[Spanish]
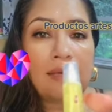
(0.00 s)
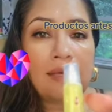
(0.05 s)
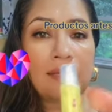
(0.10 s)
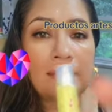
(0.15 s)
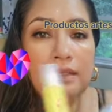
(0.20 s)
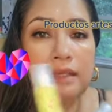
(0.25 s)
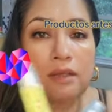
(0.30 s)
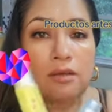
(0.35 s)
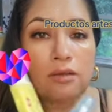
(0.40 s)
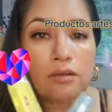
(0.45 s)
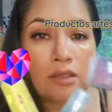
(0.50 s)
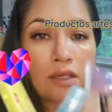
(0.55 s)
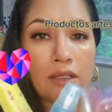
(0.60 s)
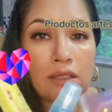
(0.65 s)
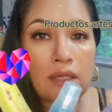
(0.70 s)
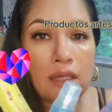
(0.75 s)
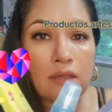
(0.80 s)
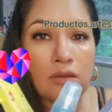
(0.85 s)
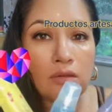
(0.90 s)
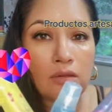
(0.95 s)
He estado
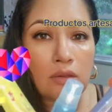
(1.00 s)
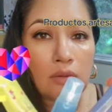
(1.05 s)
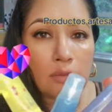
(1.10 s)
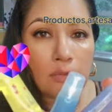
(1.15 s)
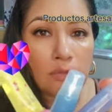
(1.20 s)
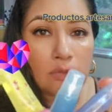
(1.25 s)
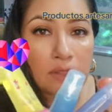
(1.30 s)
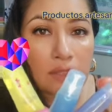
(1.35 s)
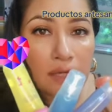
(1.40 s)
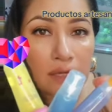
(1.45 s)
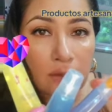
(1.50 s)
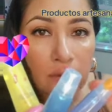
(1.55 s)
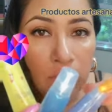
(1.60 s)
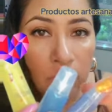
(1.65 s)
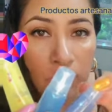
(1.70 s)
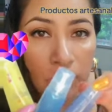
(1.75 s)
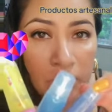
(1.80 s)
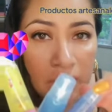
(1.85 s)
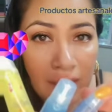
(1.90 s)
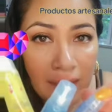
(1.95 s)
tratando de buscar
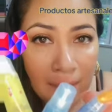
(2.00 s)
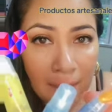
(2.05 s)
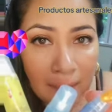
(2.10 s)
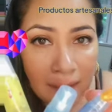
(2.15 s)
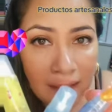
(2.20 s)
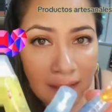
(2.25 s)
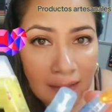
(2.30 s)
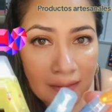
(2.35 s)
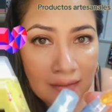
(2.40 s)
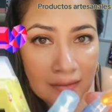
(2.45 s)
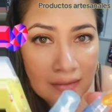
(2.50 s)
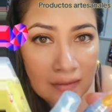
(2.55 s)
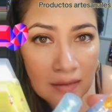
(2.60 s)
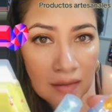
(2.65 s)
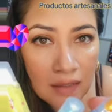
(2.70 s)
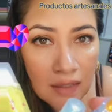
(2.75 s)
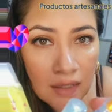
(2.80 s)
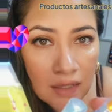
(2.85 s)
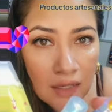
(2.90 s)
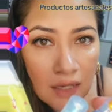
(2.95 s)
otra vez
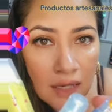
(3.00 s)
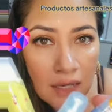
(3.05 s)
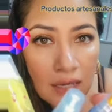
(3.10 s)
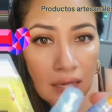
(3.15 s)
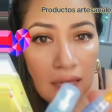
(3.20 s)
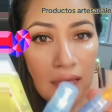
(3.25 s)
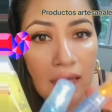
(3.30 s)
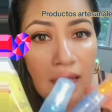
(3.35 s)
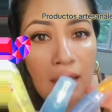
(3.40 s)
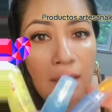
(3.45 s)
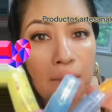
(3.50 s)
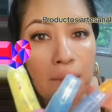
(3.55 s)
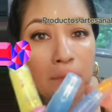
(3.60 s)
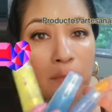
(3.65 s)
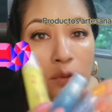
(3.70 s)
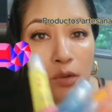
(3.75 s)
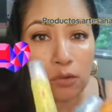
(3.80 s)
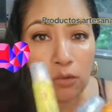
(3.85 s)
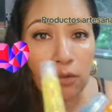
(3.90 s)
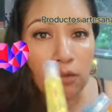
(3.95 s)
eh,
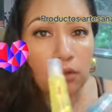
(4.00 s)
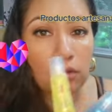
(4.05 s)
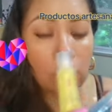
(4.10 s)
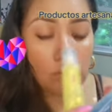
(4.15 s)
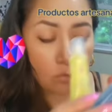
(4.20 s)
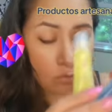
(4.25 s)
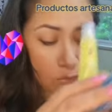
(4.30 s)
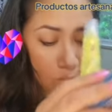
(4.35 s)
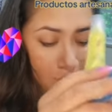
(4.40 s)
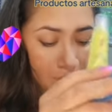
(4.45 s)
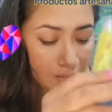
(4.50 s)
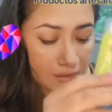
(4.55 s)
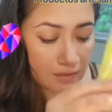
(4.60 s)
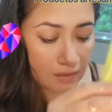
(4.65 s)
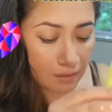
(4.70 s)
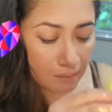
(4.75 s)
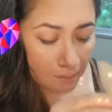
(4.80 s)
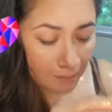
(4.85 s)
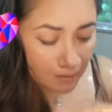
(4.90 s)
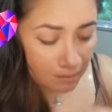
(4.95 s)
productos, volver a
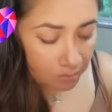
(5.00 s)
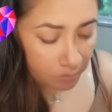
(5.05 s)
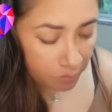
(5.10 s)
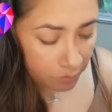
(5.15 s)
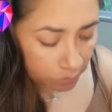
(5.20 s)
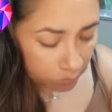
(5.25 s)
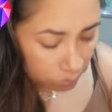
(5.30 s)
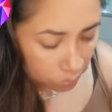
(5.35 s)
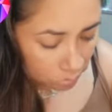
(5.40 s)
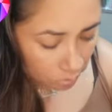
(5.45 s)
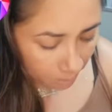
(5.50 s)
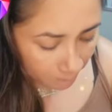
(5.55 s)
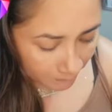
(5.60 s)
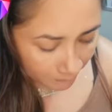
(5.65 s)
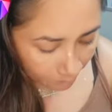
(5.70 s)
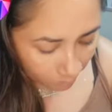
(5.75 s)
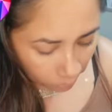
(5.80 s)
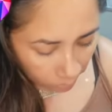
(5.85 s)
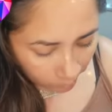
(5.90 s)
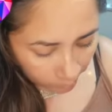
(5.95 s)
traer más producto
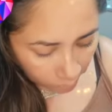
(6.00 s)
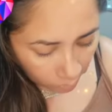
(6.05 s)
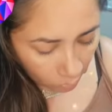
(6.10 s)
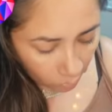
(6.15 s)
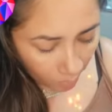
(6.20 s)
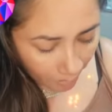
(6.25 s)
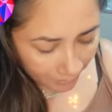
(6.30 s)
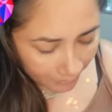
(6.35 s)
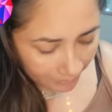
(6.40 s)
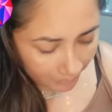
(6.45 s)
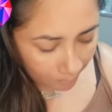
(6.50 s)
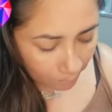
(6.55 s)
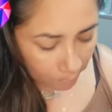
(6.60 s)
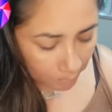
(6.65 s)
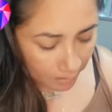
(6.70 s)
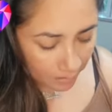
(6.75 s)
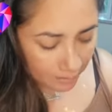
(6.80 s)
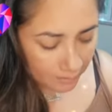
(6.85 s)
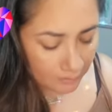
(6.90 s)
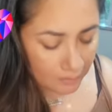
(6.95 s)
para volverlo a
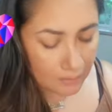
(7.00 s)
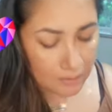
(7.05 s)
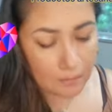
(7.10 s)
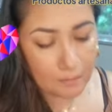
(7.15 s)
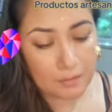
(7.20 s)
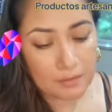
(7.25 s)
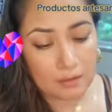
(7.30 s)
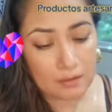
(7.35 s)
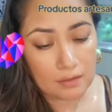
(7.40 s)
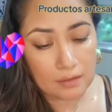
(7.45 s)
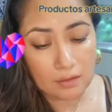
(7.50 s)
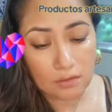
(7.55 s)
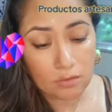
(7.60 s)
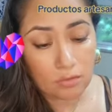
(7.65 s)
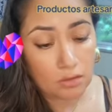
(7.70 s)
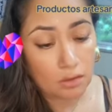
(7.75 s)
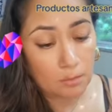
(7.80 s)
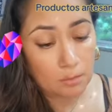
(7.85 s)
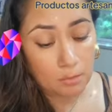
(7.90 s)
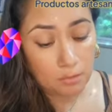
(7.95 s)
elaborar. Ya saben, en
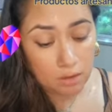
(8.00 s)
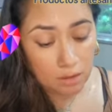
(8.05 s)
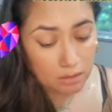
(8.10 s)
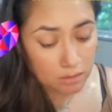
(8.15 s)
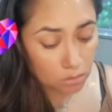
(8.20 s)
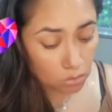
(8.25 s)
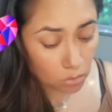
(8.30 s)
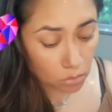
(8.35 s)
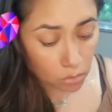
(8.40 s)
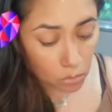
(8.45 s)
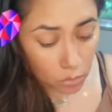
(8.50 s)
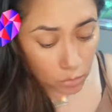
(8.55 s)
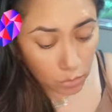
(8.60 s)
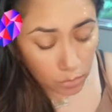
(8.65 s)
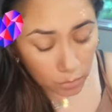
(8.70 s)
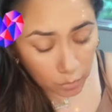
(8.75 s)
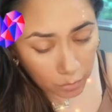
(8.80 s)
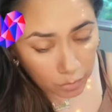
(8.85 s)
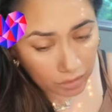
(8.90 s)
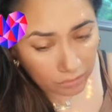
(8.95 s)
estos tiempos ha sido muy,
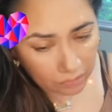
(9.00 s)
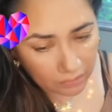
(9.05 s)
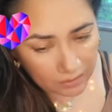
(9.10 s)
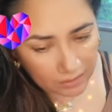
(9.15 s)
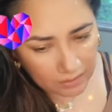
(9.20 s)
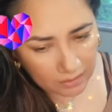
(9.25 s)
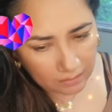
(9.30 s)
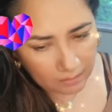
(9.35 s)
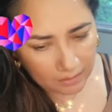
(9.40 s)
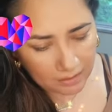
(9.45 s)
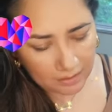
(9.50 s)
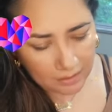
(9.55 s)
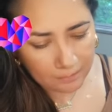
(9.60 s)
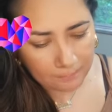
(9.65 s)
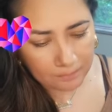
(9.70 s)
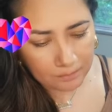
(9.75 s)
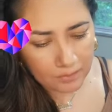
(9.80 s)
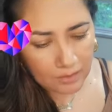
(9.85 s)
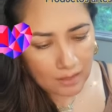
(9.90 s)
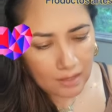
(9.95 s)
muy difícil, ¿verdad?